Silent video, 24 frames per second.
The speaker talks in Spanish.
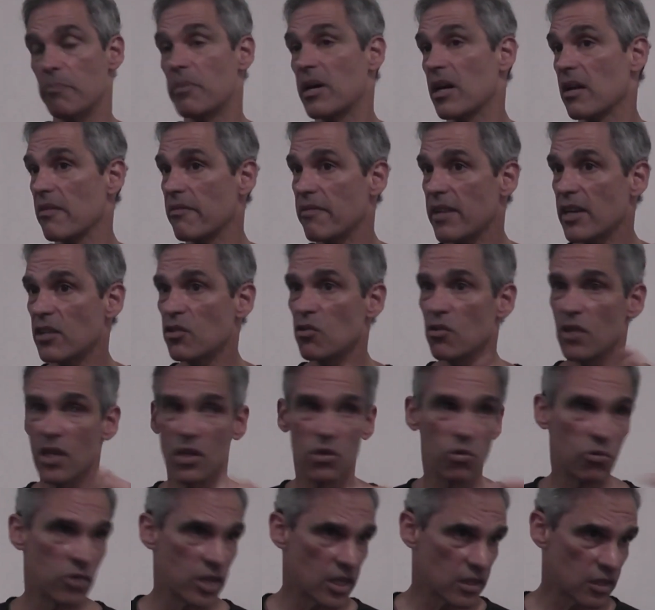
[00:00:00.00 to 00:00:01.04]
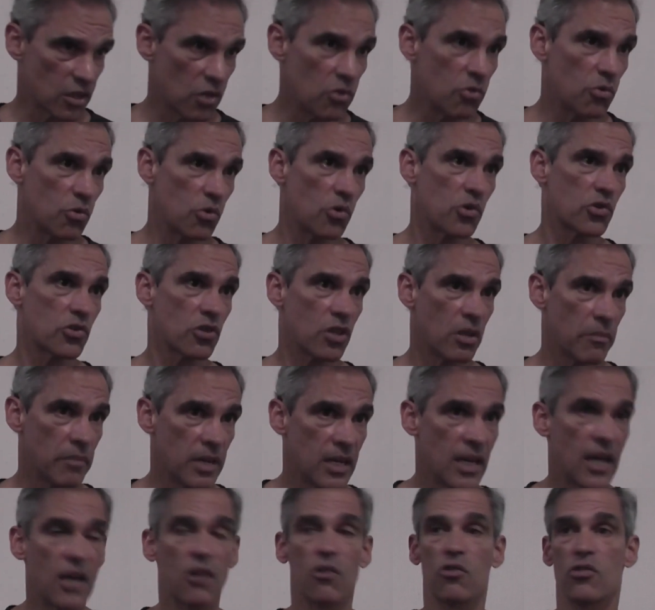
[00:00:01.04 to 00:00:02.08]
Para efectos de estudiantes de un curso de
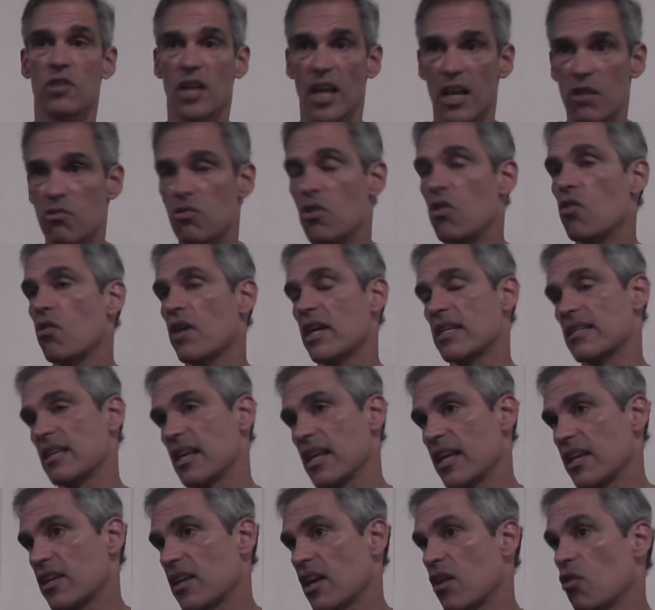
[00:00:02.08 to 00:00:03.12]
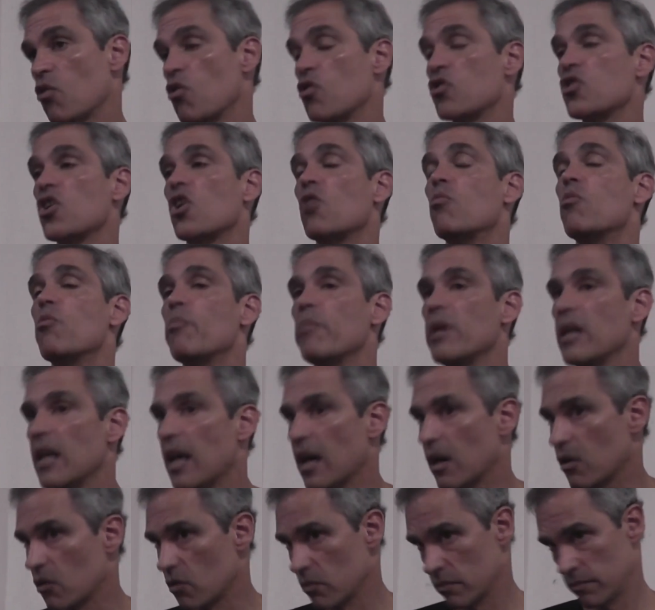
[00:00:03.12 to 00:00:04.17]
milagros, eso es lo que se les reconoce como un
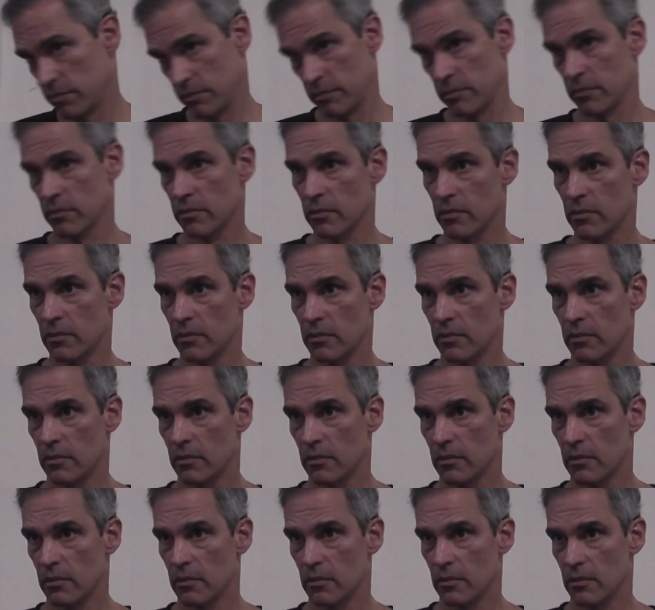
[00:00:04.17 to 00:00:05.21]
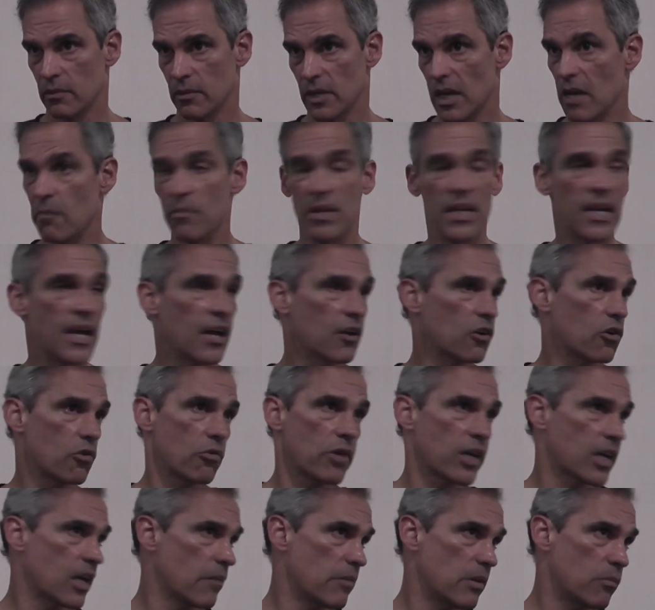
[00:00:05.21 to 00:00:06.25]
milagro. El milagro
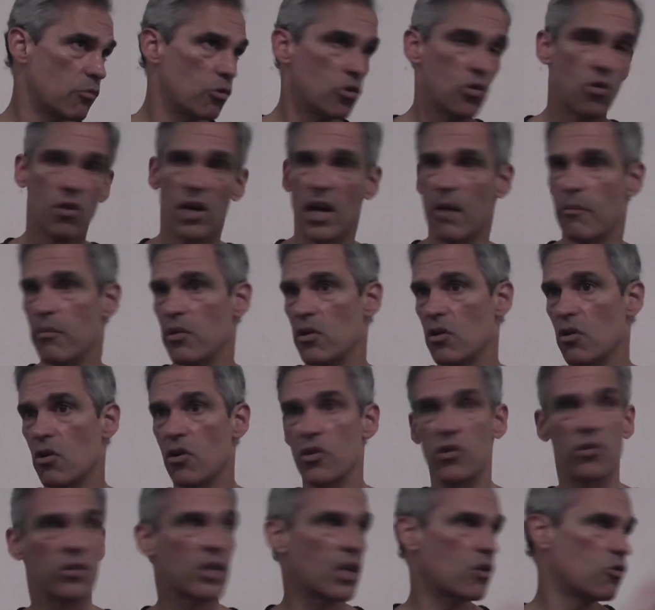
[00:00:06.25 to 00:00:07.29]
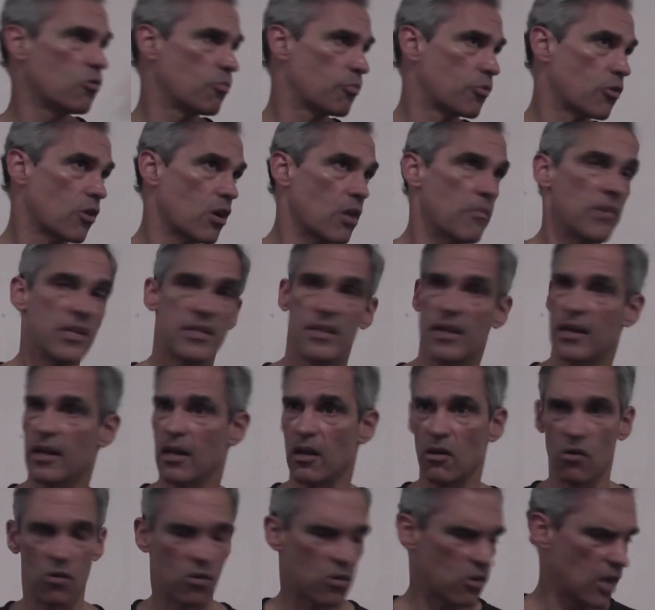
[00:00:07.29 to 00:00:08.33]
no es que mi mundo cambió, yo tenía un problema y se
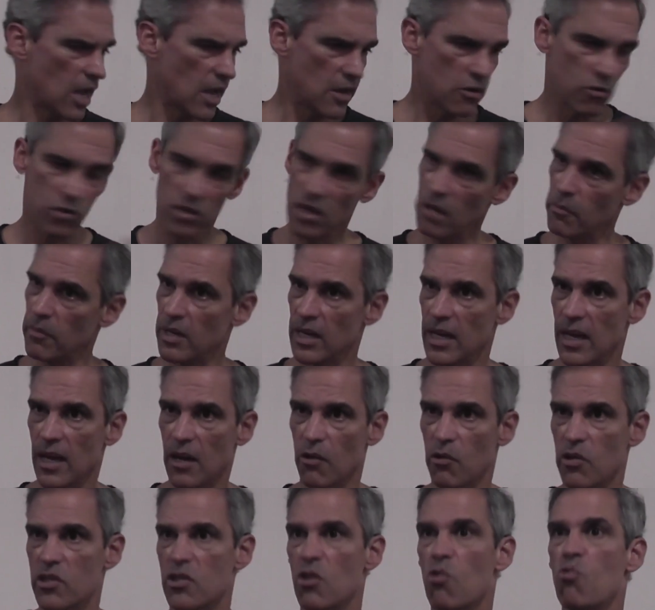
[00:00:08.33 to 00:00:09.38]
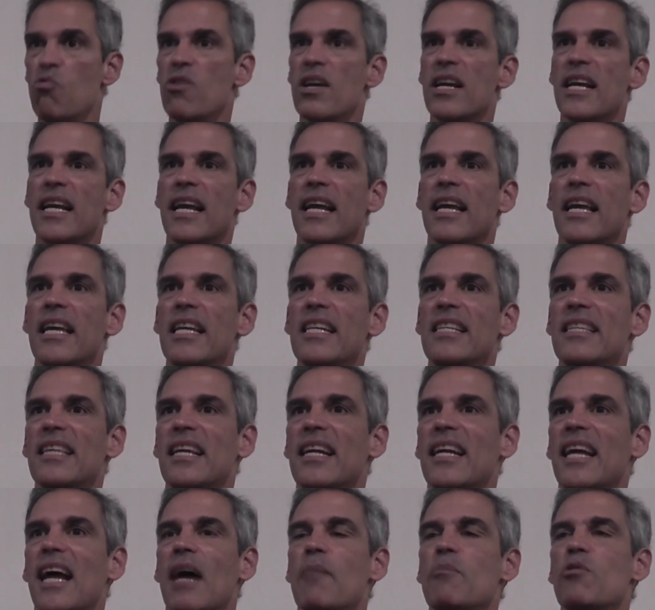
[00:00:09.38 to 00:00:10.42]
arregló. Ahí no está el milagro. Eso es un
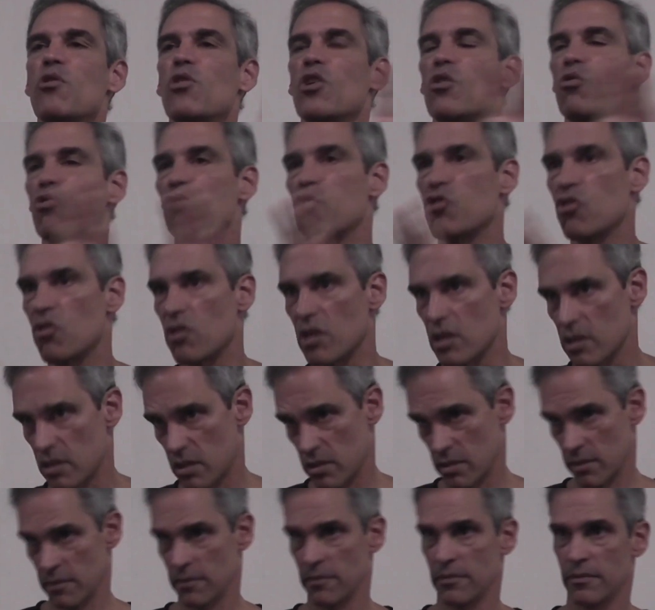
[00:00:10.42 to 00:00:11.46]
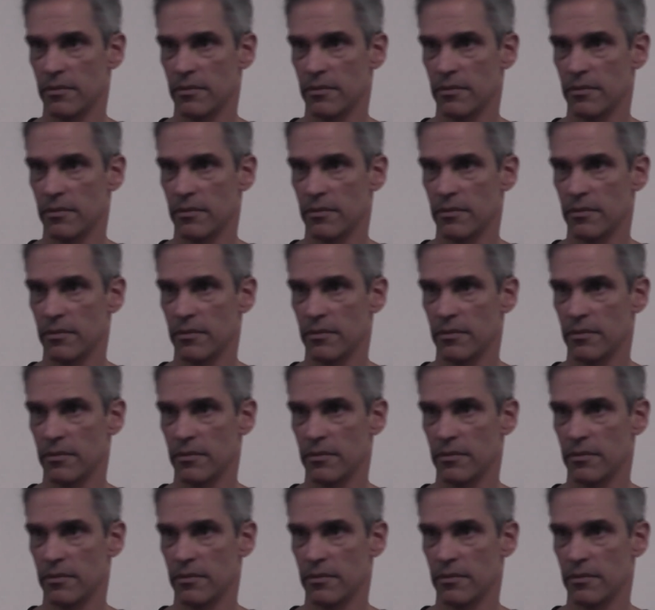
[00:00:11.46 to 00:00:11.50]
intercambio de ilusiones.